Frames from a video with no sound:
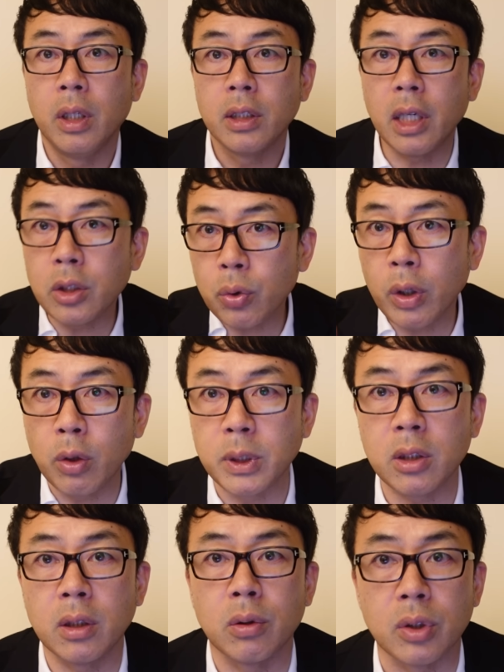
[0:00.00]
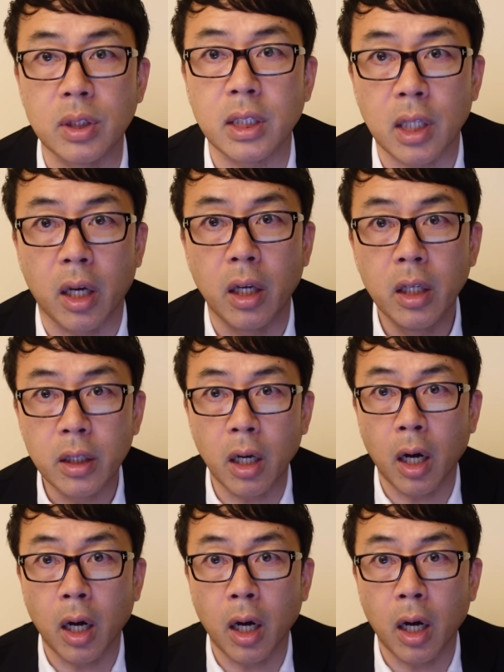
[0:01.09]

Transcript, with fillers: 戦争への道なんですよ、津田さん。